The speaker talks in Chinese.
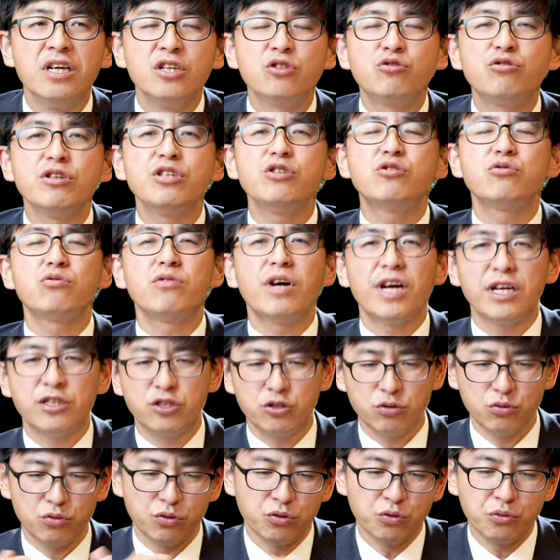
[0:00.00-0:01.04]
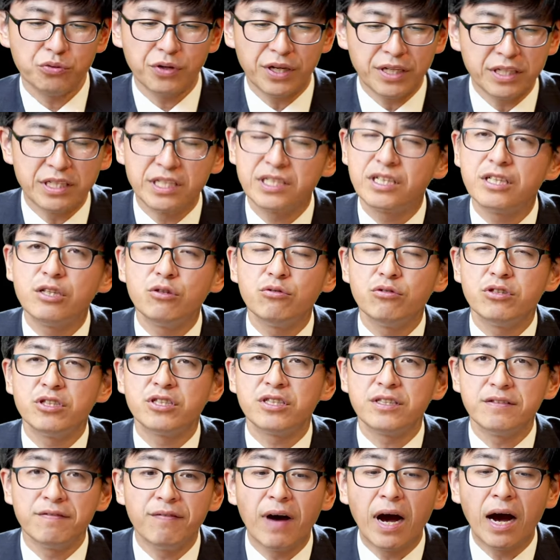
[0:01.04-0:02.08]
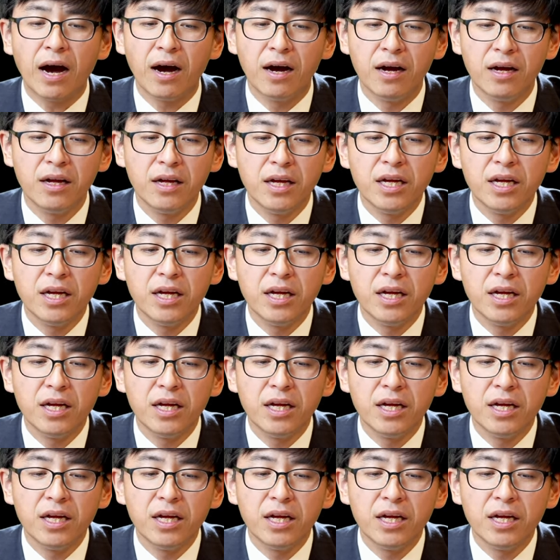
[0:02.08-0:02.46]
最终还受永远的地狱的刑罚。